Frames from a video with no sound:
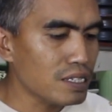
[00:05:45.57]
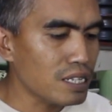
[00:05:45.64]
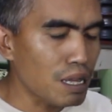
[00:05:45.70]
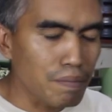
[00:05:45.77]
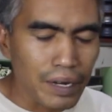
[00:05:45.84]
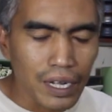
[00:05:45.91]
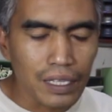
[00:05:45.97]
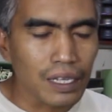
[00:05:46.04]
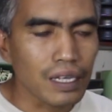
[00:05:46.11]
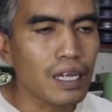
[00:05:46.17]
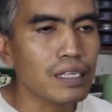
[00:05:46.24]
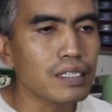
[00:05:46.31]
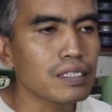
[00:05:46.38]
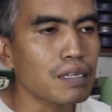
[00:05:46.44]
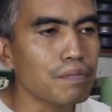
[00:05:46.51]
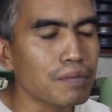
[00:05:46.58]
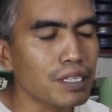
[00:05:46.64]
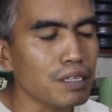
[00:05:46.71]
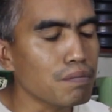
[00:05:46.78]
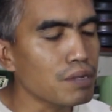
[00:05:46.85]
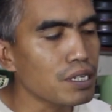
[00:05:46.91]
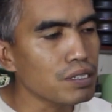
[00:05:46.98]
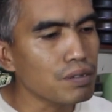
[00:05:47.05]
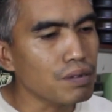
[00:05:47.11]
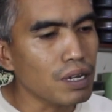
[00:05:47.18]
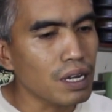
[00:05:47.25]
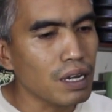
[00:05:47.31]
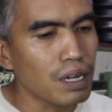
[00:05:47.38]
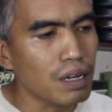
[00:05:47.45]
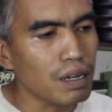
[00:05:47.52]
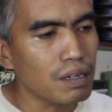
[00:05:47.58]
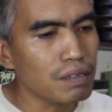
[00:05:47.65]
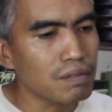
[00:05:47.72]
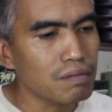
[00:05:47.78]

saya perhatikan teman-teman juga